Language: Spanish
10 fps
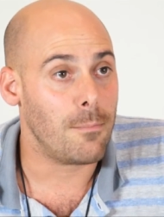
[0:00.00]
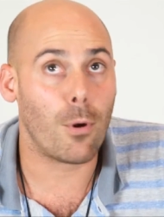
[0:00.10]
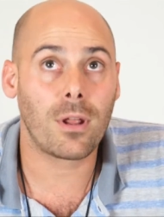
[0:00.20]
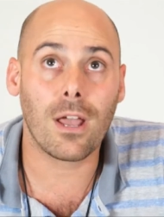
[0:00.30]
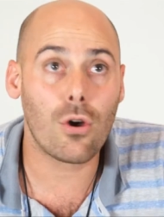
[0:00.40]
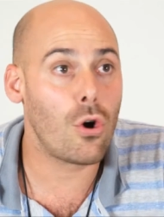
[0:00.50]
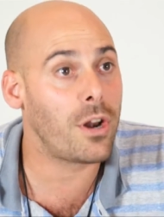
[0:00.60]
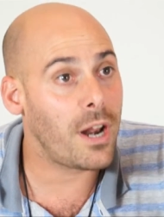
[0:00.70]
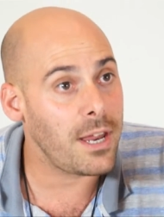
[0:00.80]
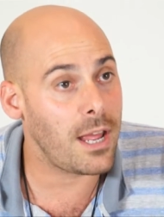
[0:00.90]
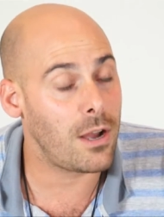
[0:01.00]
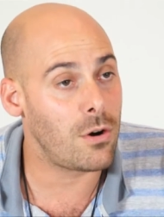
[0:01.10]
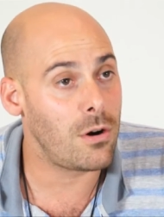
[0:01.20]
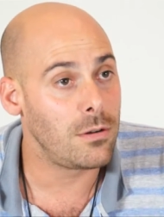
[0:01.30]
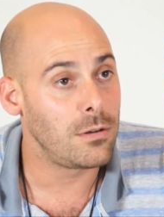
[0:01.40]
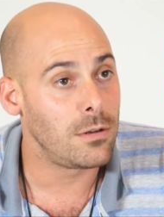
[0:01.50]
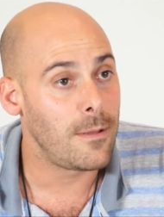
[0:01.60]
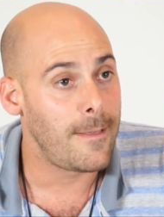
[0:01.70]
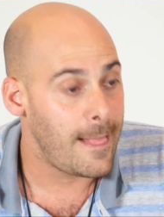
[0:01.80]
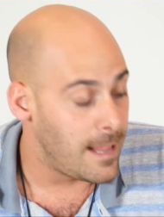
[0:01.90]
porque corre riesgo
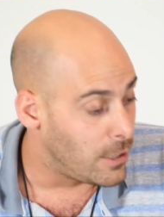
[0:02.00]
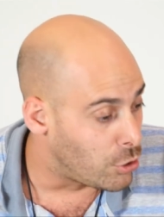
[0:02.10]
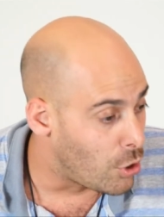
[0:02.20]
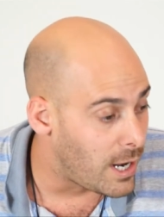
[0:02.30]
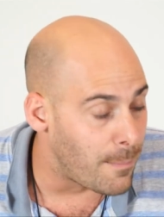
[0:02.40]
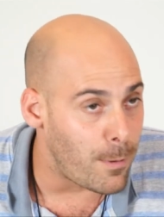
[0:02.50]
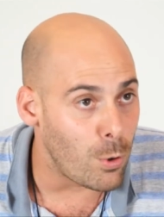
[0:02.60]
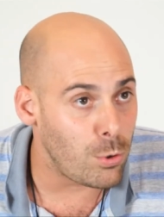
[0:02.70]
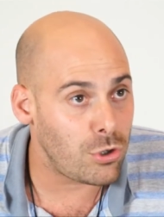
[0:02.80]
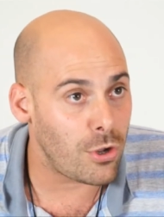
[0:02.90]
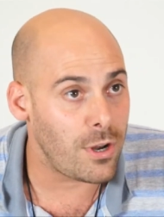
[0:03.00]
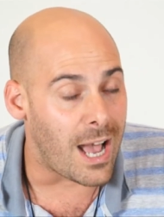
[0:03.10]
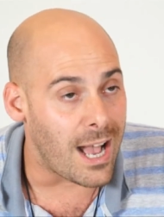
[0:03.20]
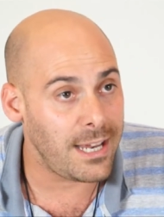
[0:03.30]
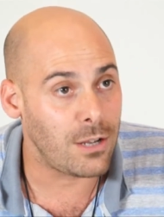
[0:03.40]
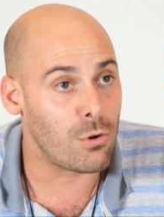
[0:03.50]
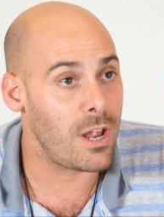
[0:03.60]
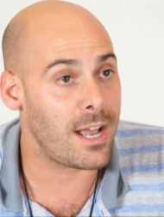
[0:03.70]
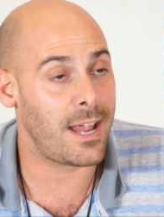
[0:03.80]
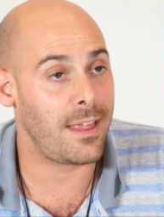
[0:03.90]
toda la producción agrícola
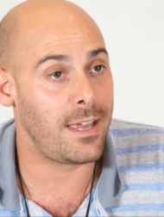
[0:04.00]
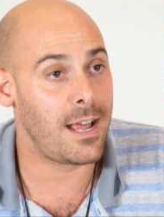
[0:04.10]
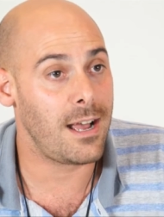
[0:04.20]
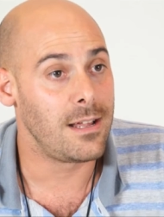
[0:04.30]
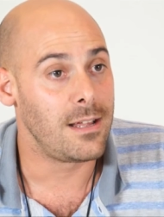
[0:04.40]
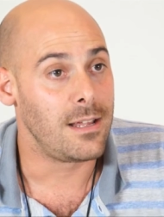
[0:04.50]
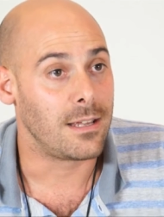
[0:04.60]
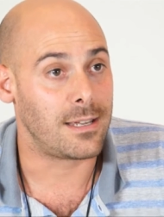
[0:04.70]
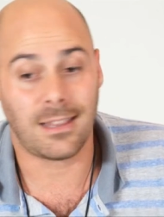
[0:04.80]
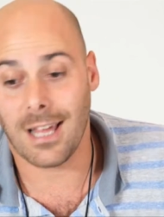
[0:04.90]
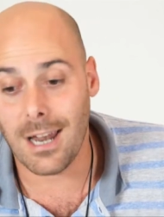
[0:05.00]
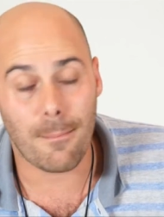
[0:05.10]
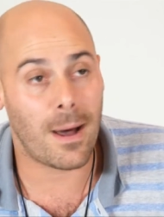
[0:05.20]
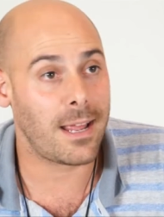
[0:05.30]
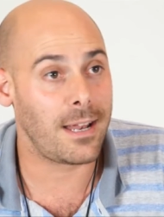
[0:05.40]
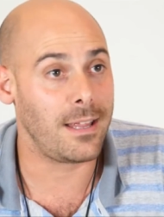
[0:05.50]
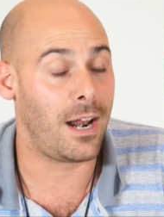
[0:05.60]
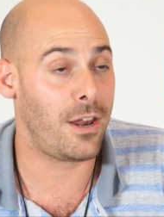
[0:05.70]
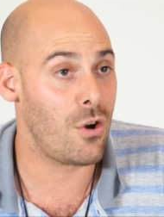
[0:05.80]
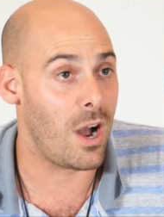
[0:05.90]
y ganadera que está en las márgenes del
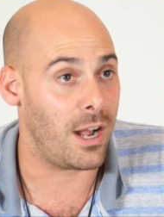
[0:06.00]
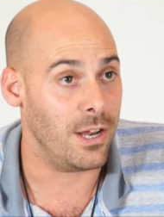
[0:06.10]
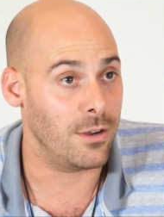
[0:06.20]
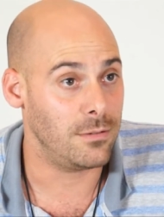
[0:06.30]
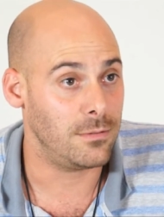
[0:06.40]
río Agrio,